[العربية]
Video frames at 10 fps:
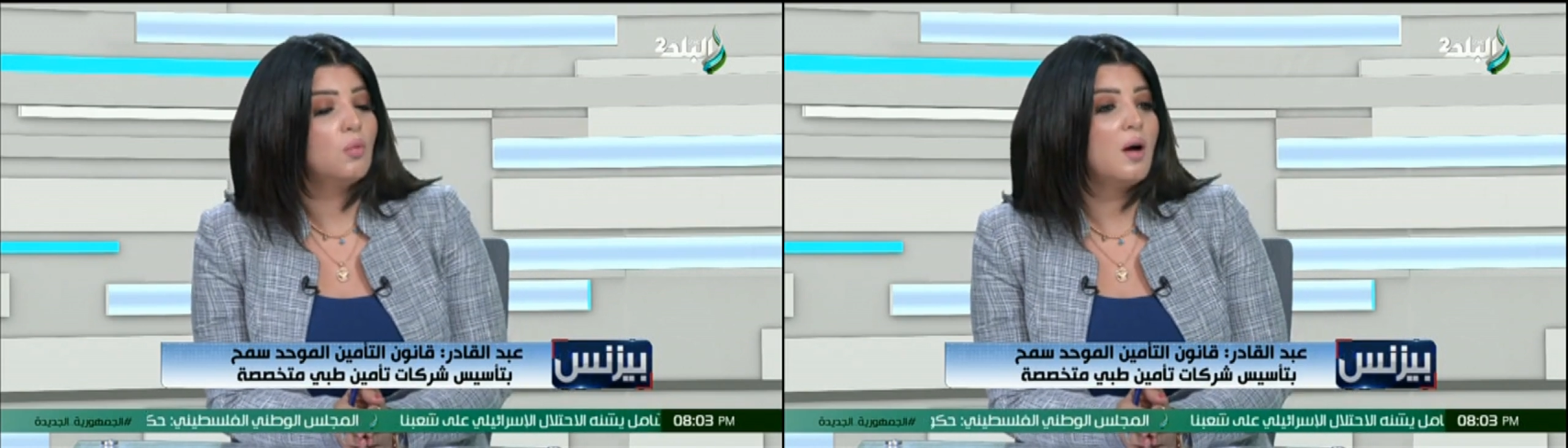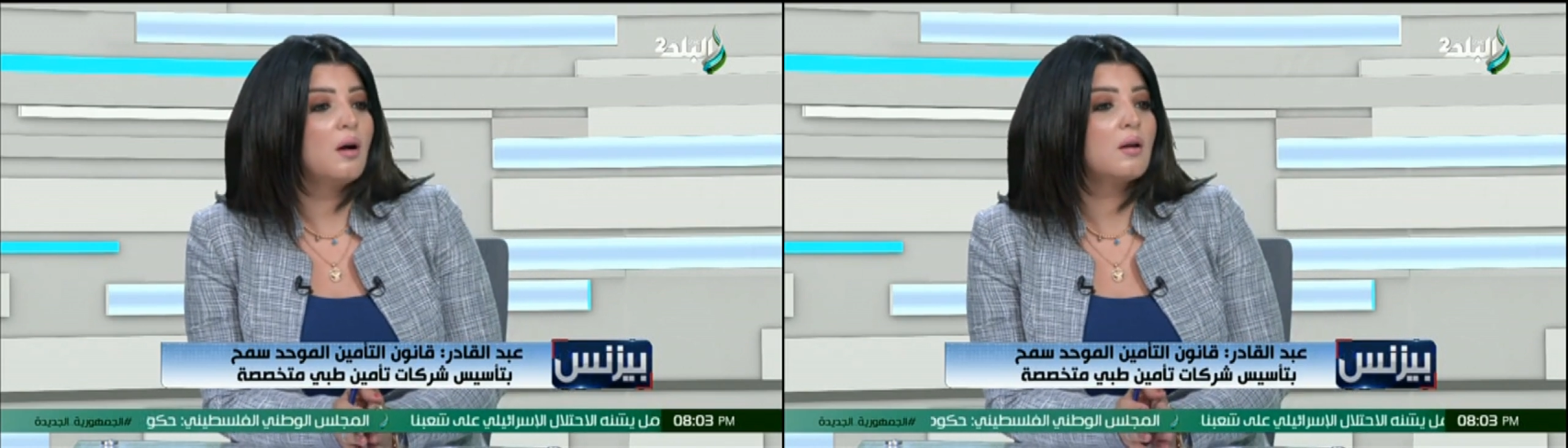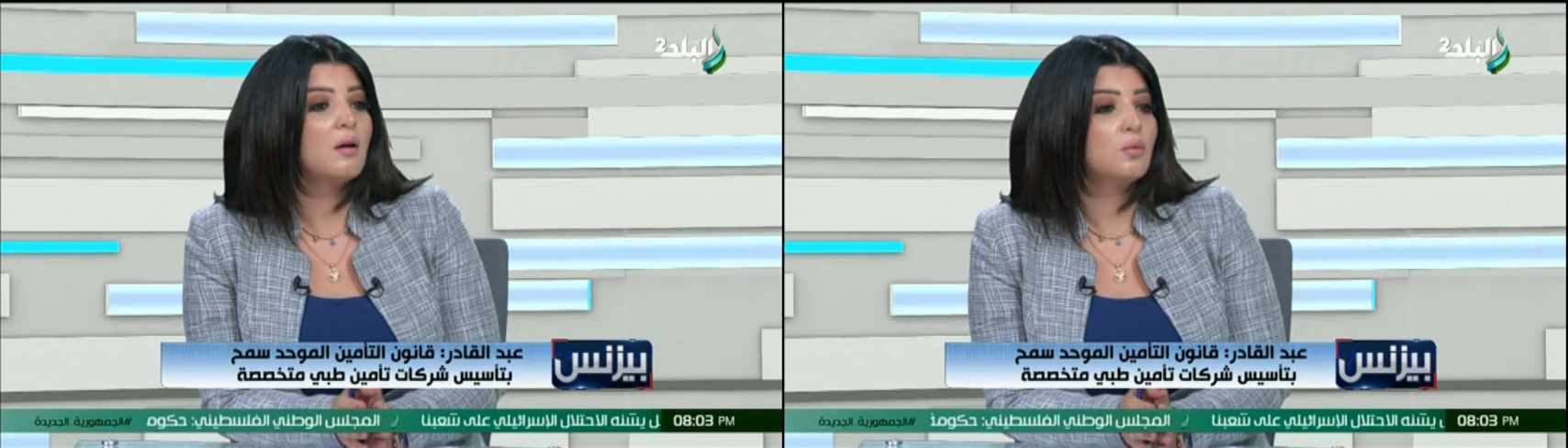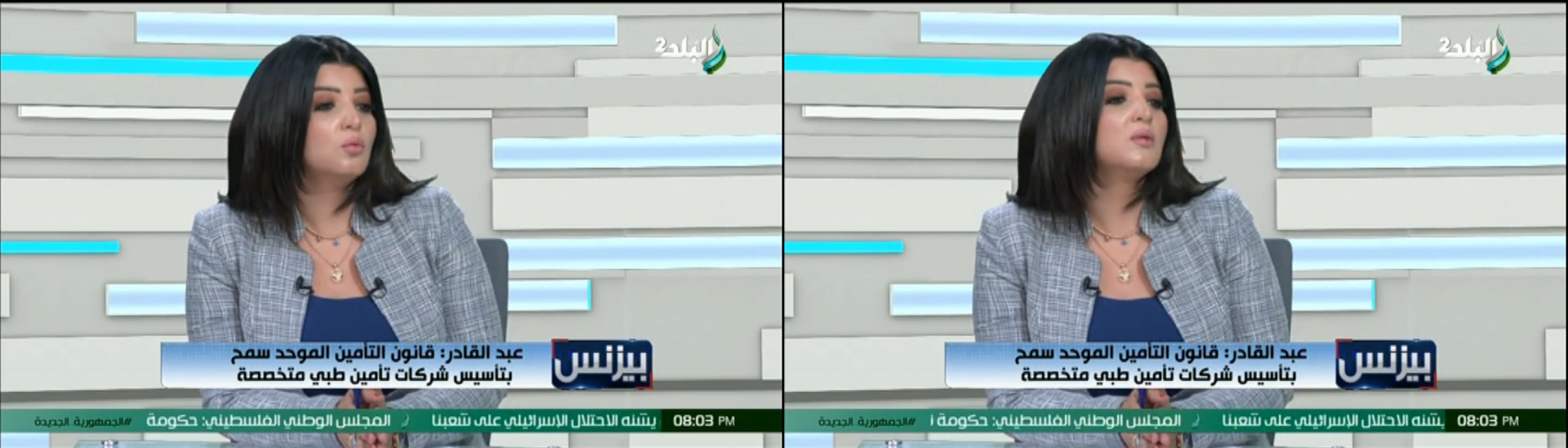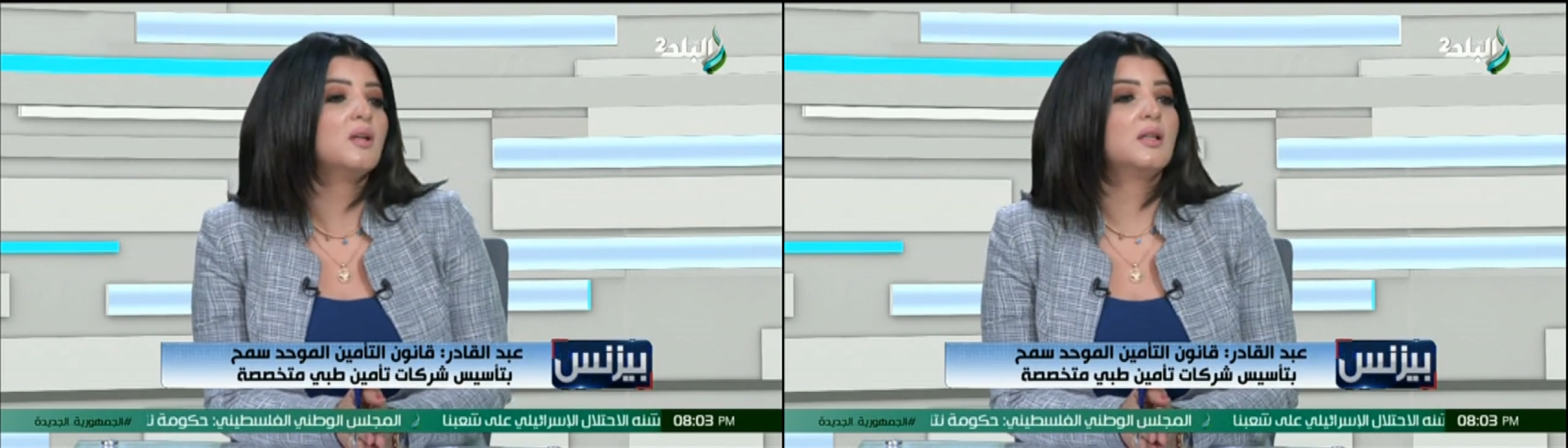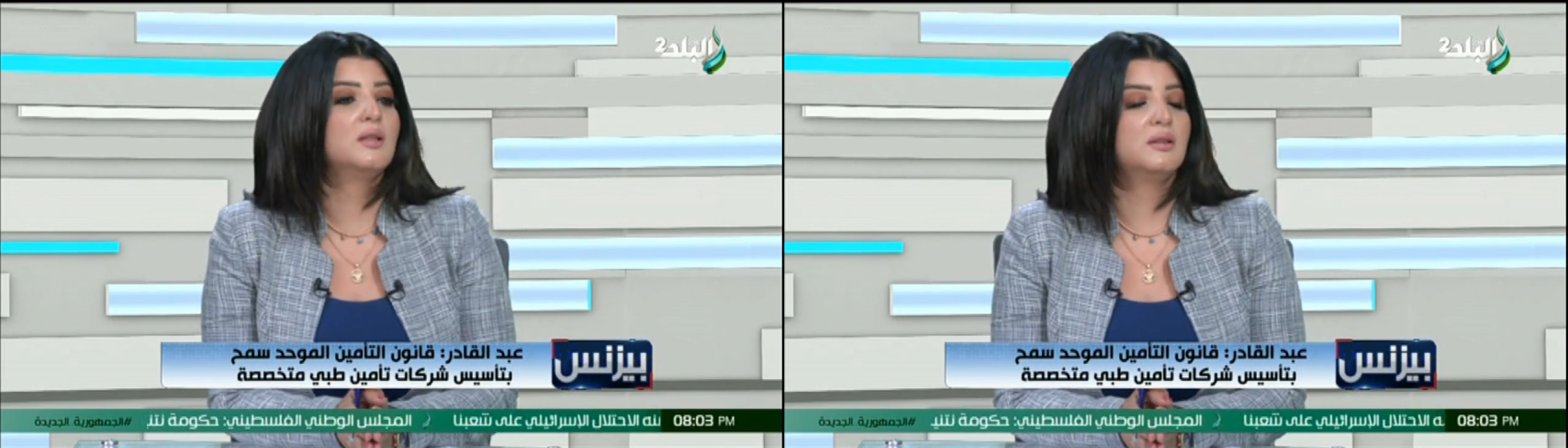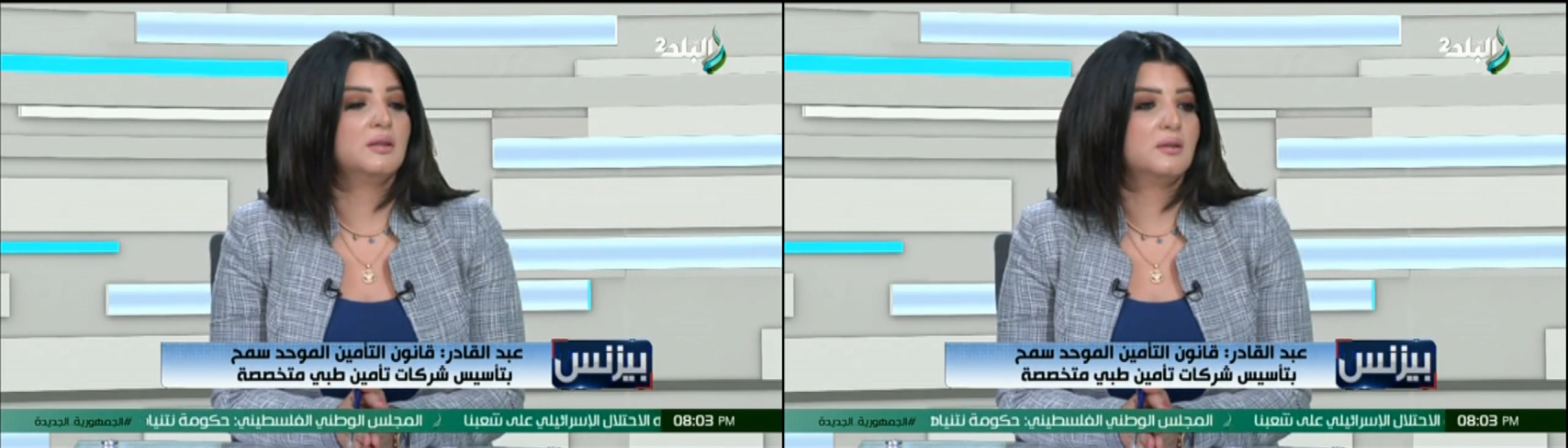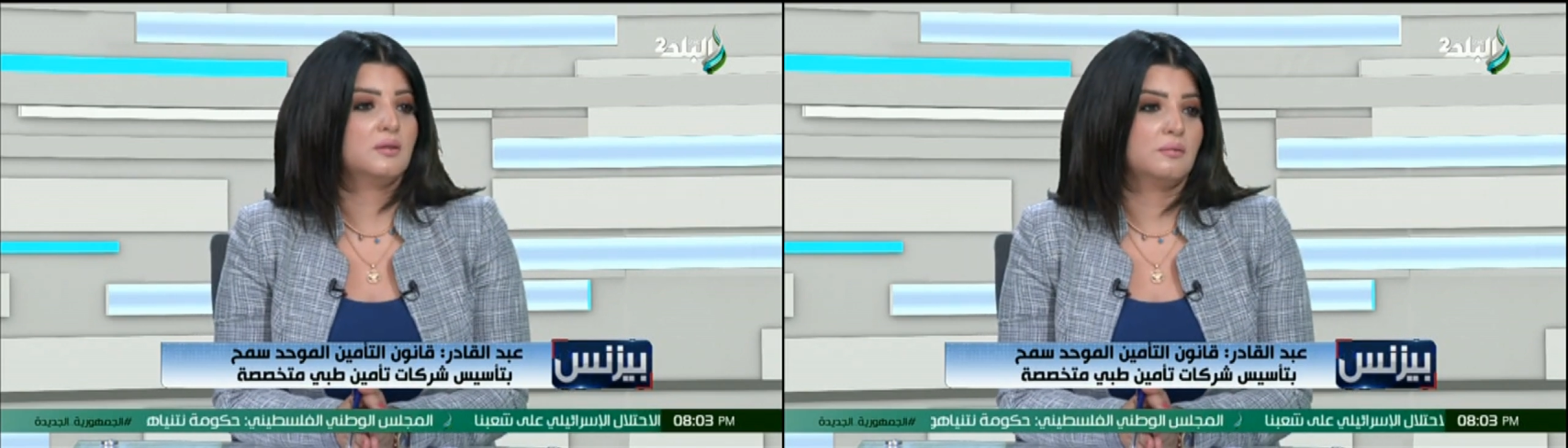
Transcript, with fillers: والقانون الجديد.